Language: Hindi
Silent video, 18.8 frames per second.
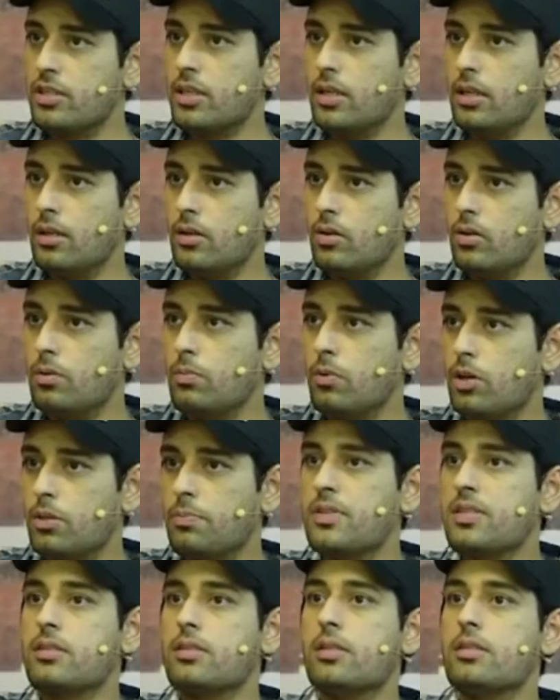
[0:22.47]
मुझे तीन लोग
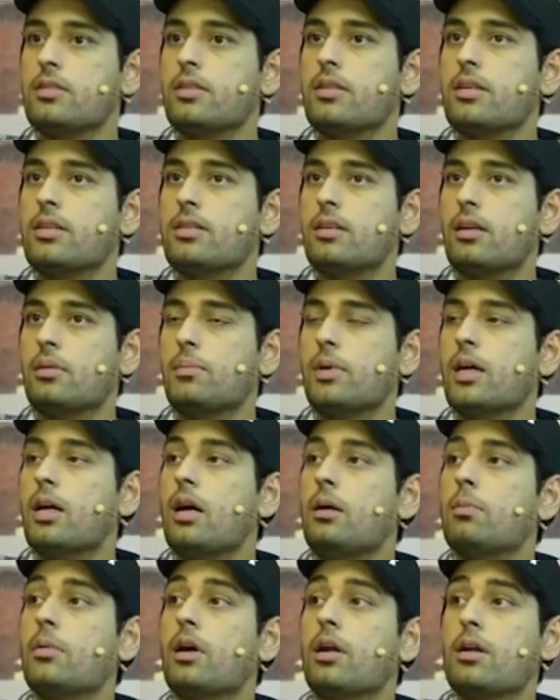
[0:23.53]
बहुत पसंद हैं जिनके साथ मैं
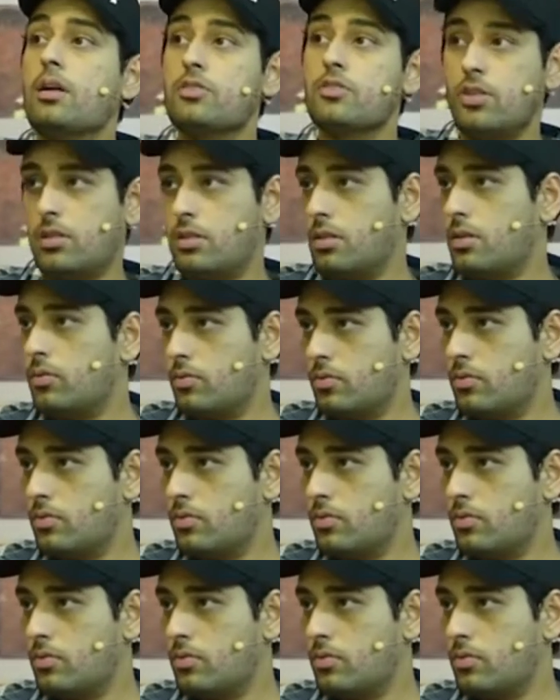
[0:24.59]
काम करना चाहता